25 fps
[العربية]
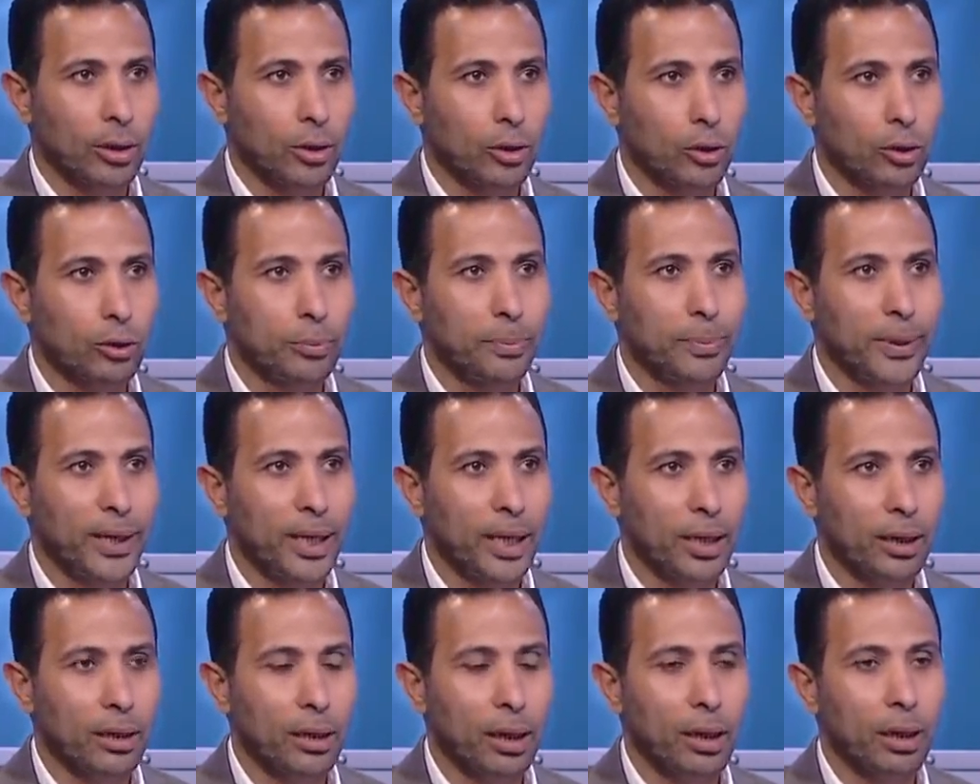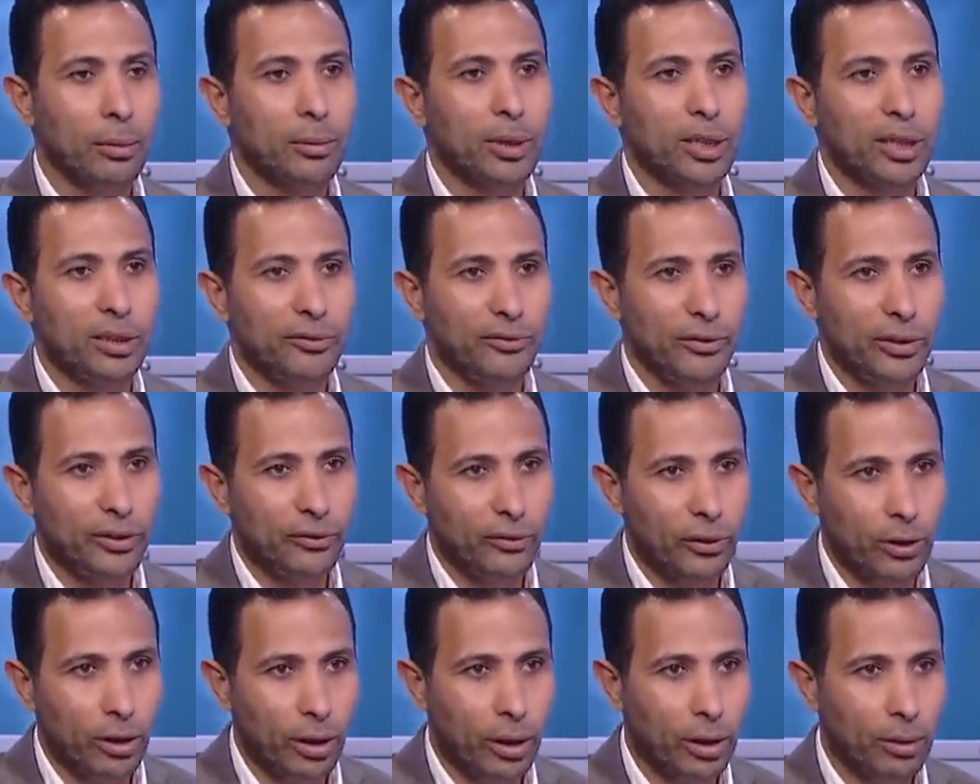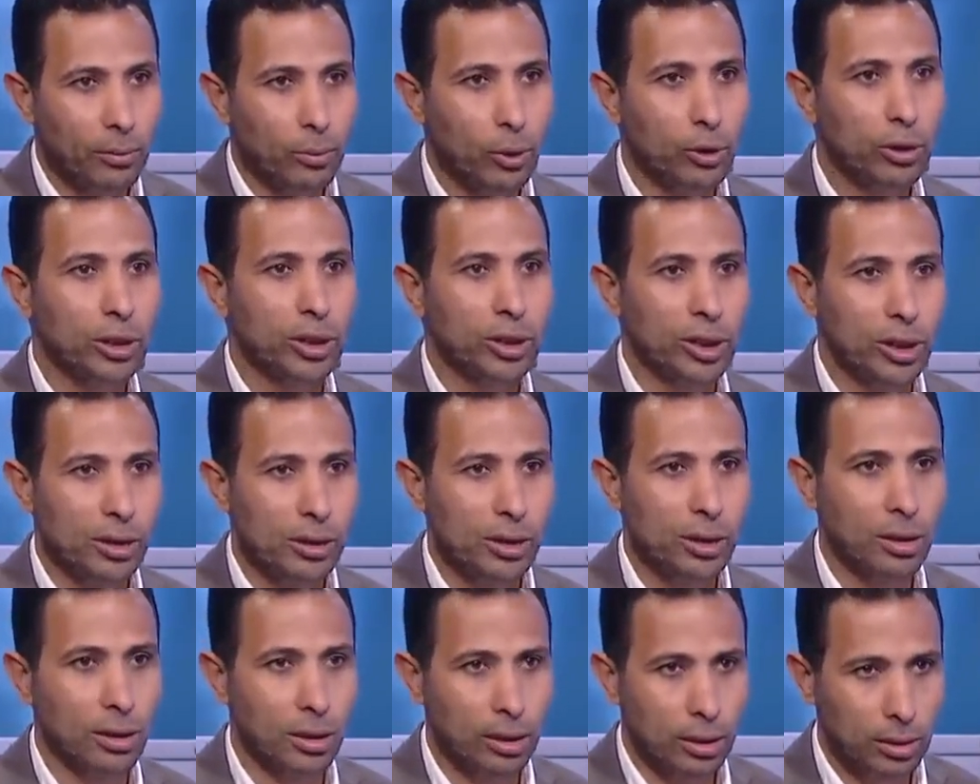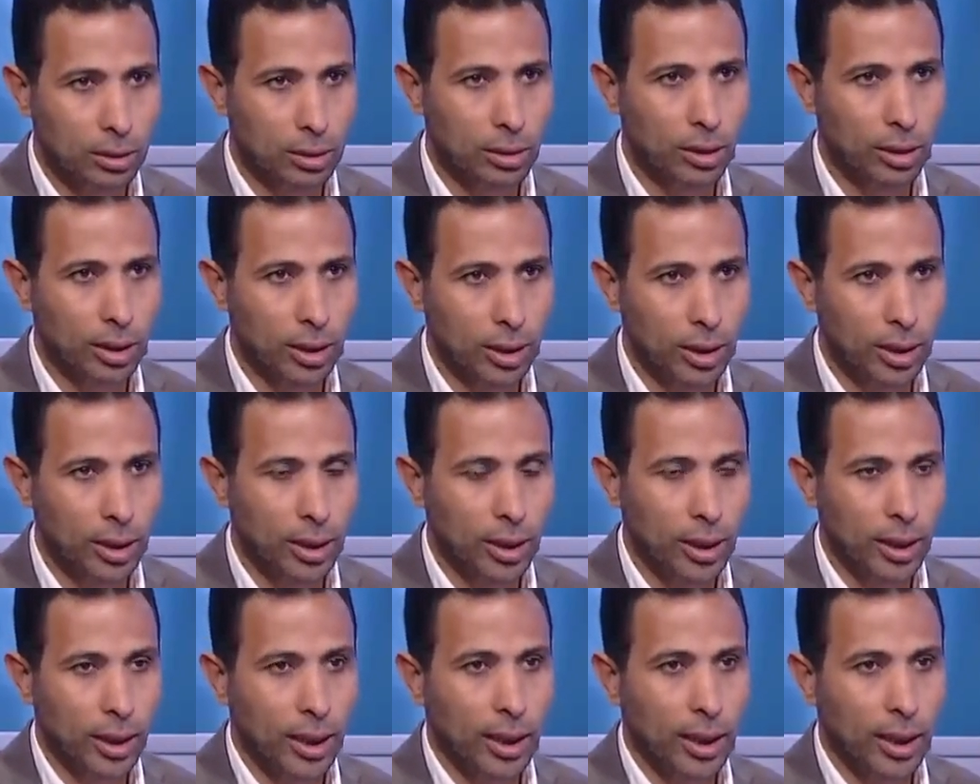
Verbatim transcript: خد بالك رغم ان في فار ممكن يحصل اخطاء ليه